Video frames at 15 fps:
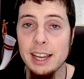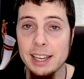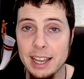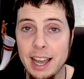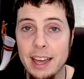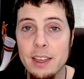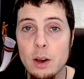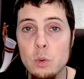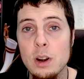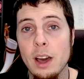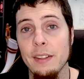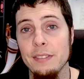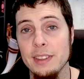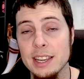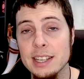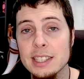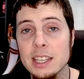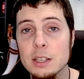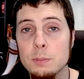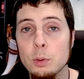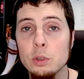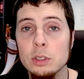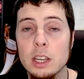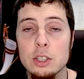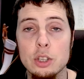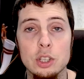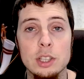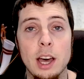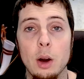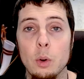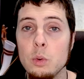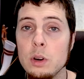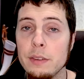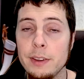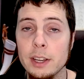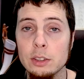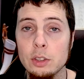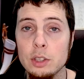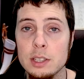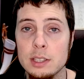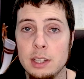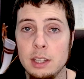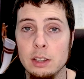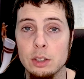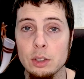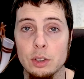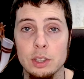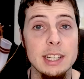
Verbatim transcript: ya que cada una de estas puntas nos da un efecto distinto,